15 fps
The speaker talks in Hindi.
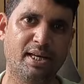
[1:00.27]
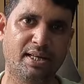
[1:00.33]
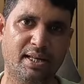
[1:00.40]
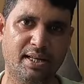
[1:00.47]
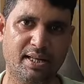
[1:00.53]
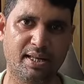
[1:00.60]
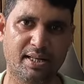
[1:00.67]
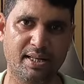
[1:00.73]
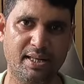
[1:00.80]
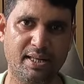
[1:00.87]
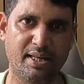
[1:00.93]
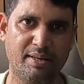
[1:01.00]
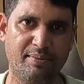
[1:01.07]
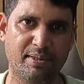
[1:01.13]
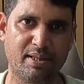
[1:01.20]
मजा आ जाएगा
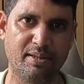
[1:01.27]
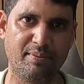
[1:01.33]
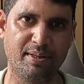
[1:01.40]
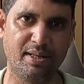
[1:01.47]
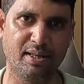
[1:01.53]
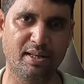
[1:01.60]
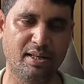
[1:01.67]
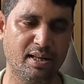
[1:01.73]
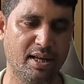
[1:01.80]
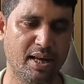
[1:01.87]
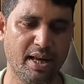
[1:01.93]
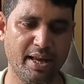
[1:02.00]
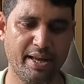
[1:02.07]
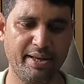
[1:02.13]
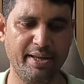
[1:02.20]
कहने का मतलब ये है
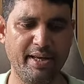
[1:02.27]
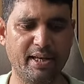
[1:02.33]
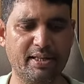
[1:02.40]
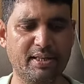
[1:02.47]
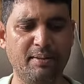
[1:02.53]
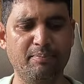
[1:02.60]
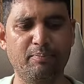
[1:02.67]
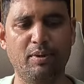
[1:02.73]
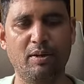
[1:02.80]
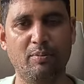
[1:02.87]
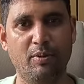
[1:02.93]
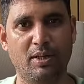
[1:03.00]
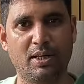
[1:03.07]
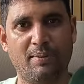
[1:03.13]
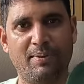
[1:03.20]
ये एकदम
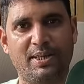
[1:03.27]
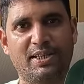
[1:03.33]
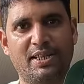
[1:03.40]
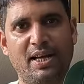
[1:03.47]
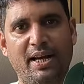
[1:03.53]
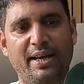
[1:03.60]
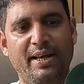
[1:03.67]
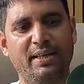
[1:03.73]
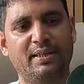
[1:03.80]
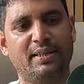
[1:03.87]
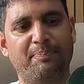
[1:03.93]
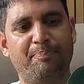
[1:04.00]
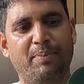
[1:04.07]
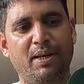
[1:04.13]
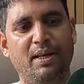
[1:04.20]
बुलबुल का बच्चा है
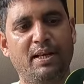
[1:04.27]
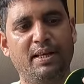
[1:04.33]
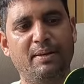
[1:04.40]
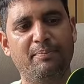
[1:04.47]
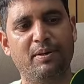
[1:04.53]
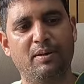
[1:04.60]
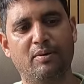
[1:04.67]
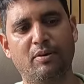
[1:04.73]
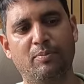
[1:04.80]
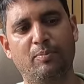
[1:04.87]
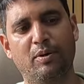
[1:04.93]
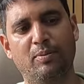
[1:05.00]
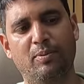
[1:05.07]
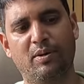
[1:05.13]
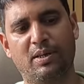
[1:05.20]
चप्पल नहीं है बिल्कुल
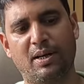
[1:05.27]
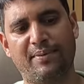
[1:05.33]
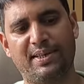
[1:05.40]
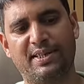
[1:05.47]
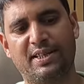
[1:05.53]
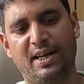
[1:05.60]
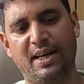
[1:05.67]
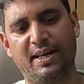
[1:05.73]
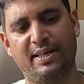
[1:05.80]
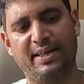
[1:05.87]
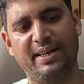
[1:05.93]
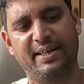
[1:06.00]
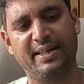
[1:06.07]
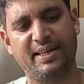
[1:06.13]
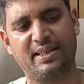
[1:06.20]
बुलबुल का बच्चा है
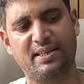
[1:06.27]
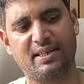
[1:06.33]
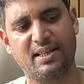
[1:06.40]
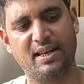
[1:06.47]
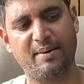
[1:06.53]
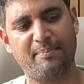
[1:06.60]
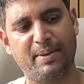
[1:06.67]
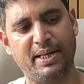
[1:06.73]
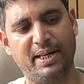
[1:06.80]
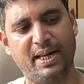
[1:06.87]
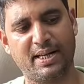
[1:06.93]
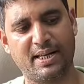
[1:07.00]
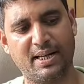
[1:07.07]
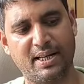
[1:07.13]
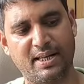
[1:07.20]
देखिए कितना
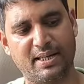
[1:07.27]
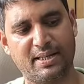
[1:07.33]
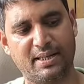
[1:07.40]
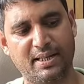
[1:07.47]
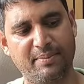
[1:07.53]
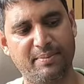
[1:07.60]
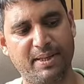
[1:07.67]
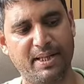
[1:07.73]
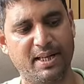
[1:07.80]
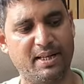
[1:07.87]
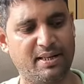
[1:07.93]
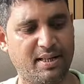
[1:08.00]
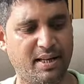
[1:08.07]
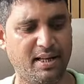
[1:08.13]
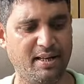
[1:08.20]
बढ़िया कलर कितनी
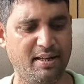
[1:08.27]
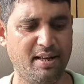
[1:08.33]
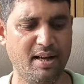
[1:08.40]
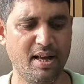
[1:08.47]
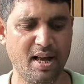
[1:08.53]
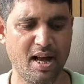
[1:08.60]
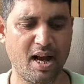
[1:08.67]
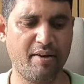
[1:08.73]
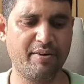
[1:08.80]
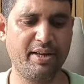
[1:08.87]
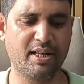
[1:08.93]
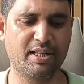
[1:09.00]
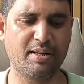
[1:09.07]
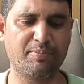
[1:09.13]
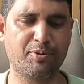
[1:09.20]
बढ़िया डिजाइन और
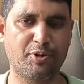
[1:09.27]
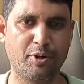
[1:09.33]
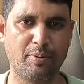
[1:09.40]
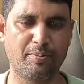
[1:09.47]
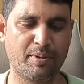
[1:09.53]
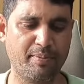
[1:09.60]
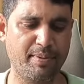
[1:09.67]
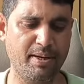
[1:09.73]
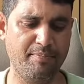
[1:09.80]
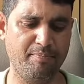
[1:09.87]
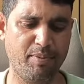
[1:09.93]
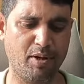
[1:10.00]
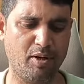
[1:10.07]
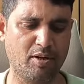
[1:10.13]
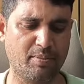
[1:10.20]
एकदम सॉफ्ट
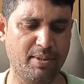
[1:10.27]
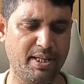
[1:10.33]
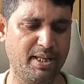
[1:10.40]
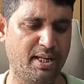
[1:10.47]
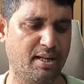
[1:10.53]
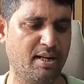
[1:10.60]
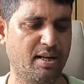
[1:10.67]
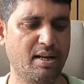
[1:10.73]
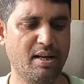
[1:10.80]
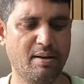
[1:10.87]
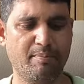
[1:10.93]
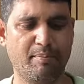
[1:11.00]
में बहुत बढ़िया